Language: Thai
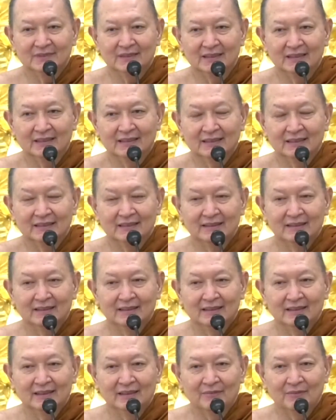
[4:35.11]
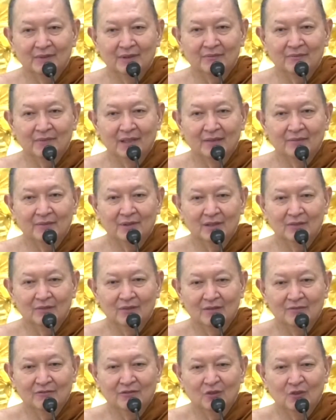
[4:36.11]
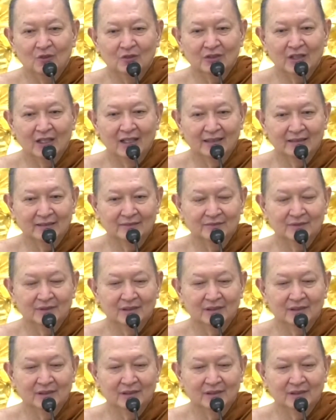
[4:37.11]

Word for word: นะไม่เป็นไปเพื่อความฟุ้งซ่าน